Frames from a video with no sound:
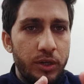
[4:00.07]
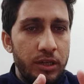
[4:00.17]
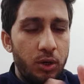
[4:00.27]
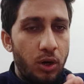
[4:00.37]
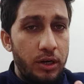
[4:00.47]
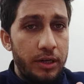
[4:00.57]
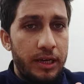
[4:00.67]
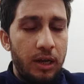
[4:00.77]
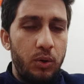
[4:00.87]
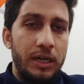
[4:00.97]
दिनों के अंदर ऑर्डर
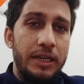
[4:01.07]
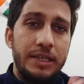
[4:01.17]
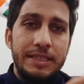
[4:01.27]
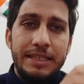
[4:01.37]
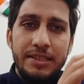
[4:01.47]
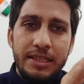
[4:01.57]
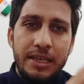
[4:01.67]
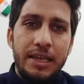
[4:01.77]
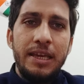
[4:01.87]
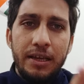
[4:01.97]
निकालो अगर 21 दिन से
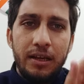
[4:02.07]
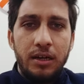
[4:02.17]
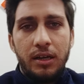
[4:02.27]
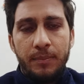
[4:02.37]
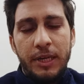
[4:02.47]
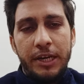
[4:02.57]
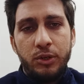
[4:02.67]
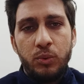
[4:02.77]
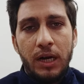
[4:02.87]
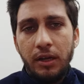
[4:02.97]
एक घंटा भी
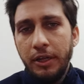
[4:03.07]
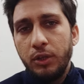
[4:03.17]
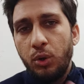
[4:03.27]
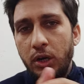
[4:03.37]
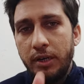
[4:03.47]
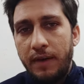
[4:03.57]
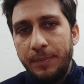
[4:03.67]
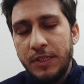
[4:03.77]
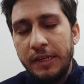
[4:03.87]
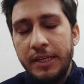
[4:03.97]
लेट हुआ तो ऑर्डर
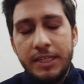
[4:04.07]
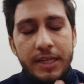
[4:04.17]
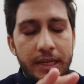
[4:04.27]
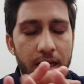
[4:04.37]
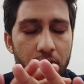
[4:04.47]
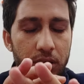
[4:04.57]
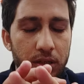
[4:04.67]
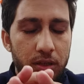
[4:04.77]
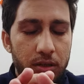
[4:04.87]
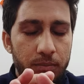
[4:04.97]
वापस ले लिया जाएगा
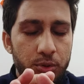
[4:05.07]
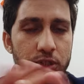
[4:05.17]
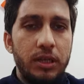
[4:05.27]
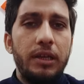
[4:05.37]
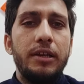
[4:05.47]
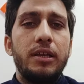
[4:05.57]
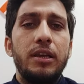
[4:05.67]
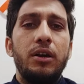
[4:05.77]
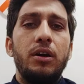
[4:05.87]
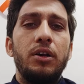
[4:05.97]
मुस्तकिल
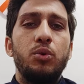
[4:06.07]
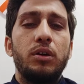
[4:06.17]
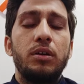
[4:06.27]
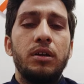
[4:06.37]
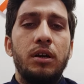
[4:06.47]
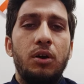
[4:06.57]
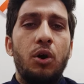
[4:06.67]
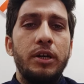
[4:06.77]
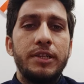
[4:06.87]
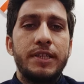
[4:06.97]

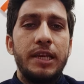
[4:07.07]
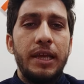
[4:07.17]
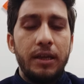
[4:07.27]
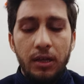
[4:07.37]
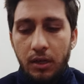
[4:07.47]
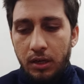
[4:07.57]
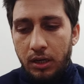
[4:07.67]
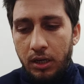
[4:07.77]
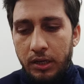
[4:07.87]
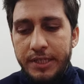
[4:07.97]
ऑर्डर्स के लिए
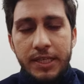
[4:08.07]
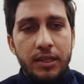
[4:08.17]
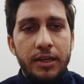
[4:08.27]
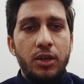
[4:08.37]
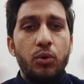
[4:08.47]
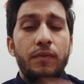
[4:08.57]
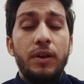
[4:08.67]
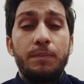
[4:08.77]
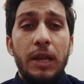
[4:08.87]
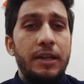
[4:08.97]
किसी तरह की कोई
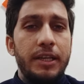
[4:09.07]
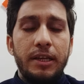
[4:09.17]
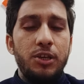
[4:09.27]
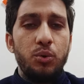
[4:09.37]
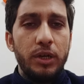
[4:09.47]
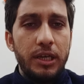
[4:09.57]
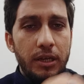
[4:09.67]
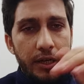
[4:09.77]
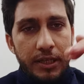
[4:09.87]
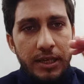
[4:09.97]
फिर प्लानिंग नहीं होगी
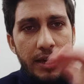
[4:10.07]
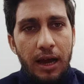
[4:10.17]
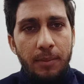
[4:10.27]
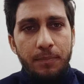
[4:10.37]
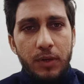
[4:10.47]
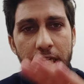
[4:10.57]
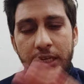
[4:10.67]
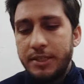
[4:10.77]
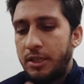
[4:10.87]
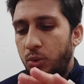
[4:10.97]
ये आप
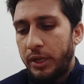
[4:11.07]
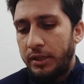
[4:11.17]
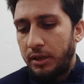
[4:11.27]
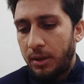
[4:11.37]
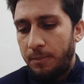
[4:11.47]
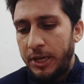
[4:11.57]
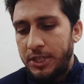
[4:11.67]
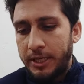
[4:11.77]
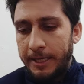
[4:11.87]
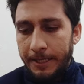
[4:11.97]
21 दिनों के अंदर
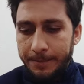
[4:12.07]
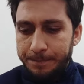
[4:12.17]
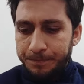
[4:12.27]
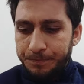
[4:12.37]
कंप्लीट करेंगे